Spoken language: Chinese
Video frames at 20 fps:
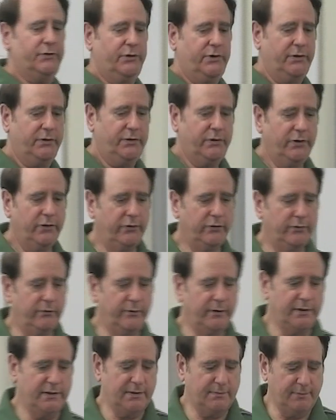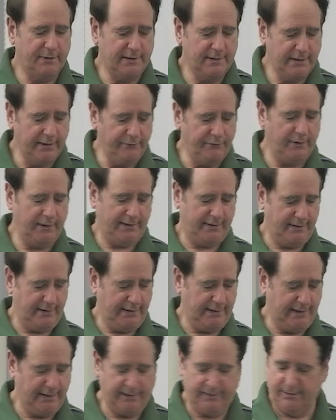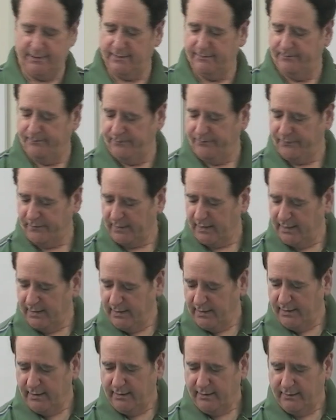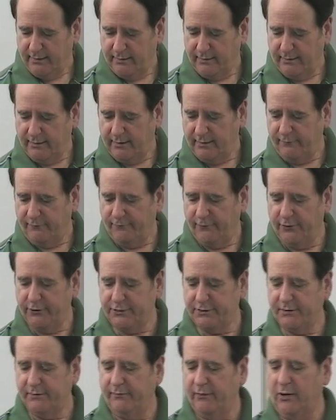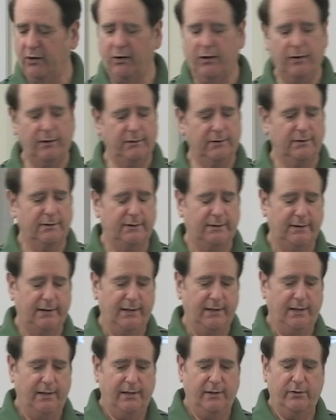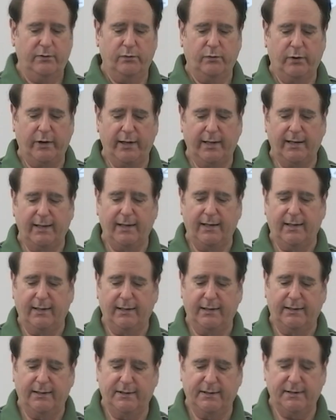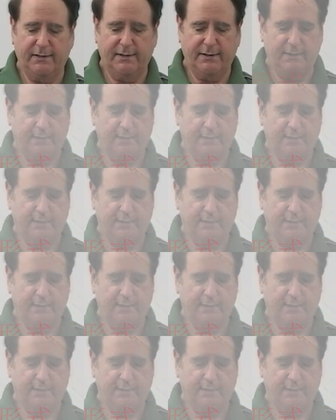具体的两件事。第一点是，我们可以